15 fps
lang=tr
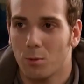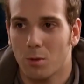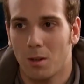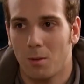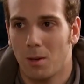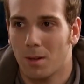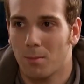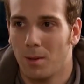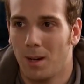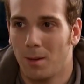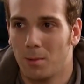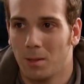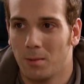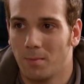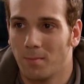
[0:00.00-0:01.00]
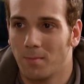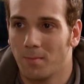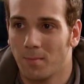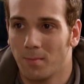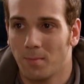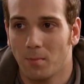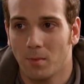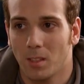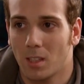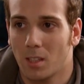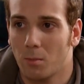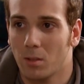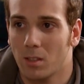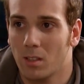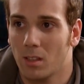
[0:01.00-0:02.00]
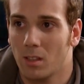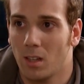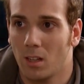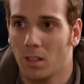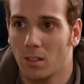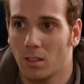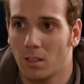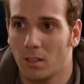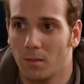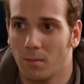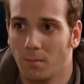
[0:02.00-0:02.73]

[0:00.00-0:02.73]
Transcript: Kusura bakma abi. İkimiz de dağıldık.